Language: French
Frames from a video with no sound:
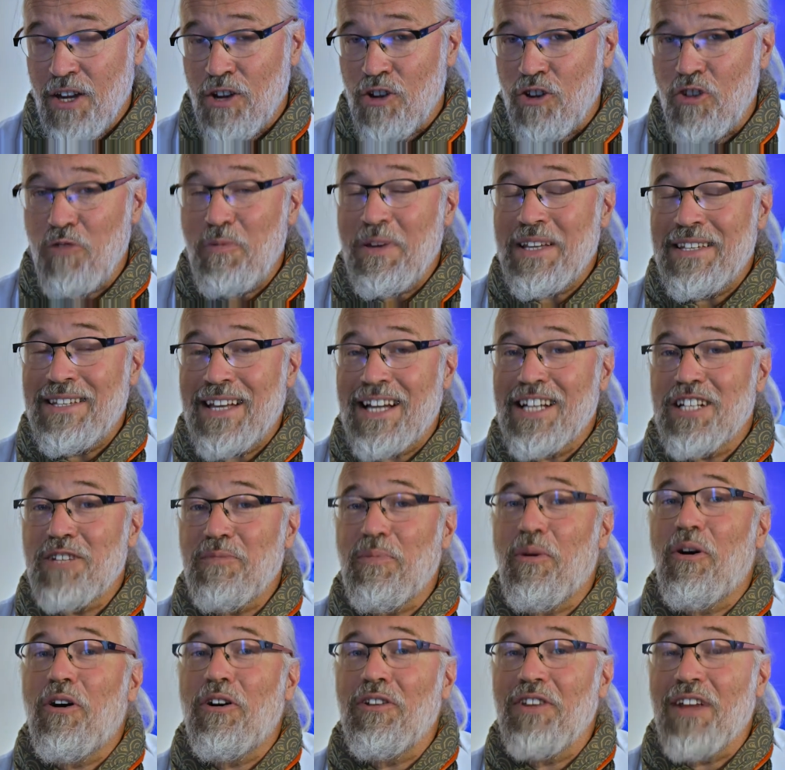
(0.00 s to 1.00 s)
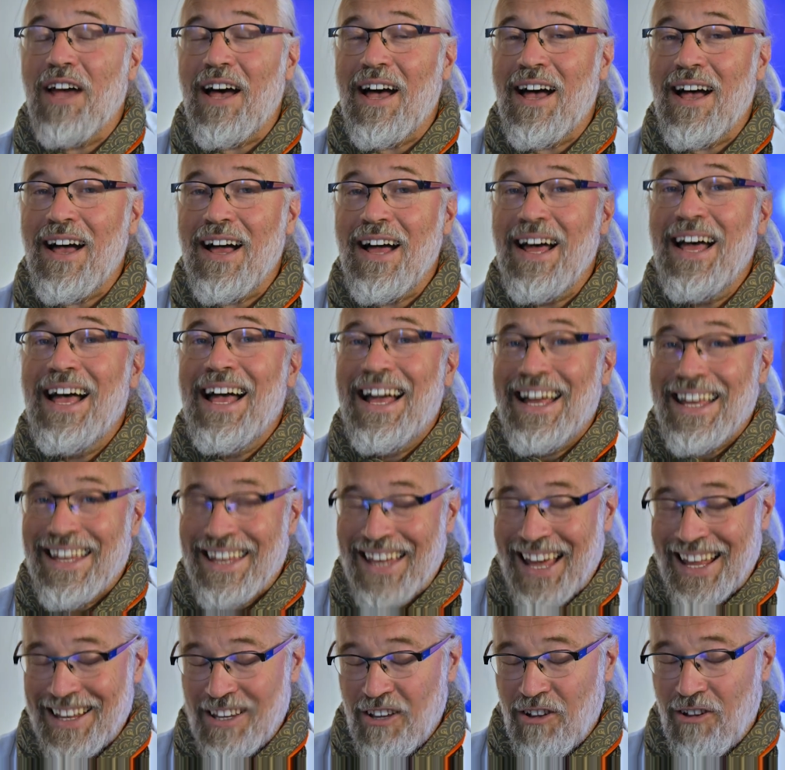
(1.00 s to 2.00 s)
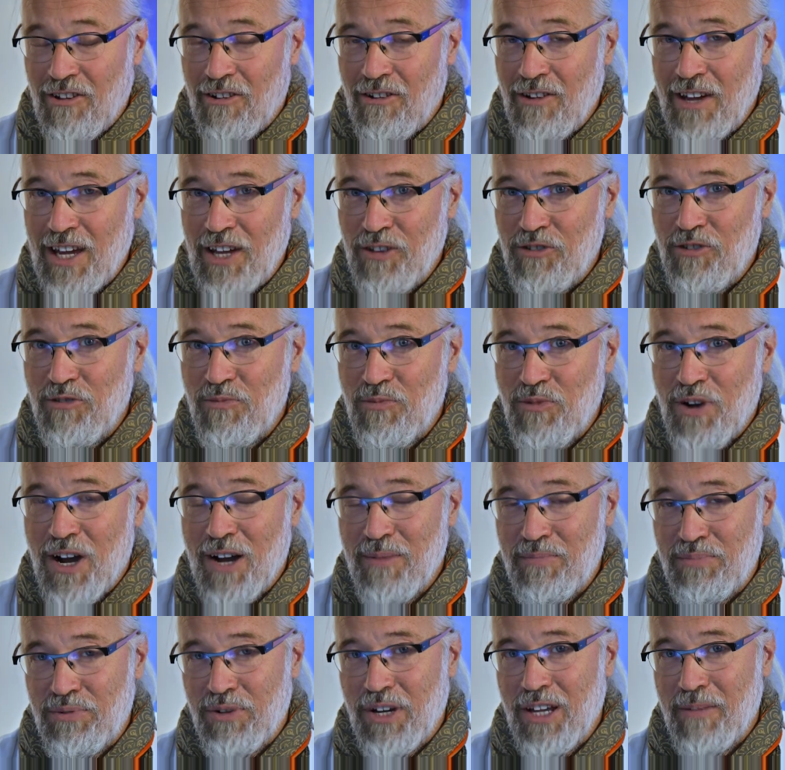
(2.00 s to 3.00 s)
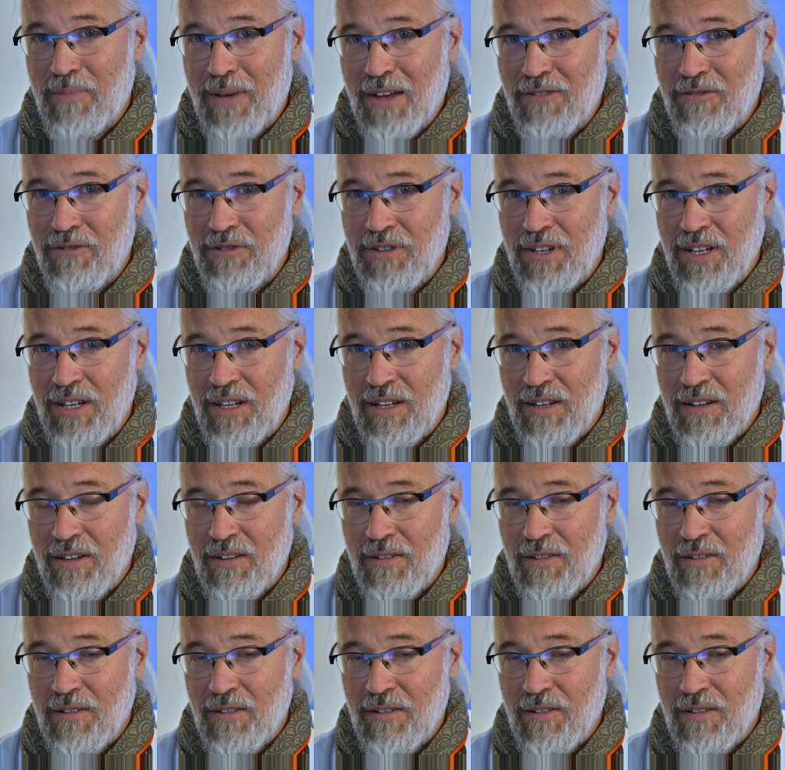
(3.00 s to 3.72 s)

le message prendra 4 ans et 2 mois pour y parvenir.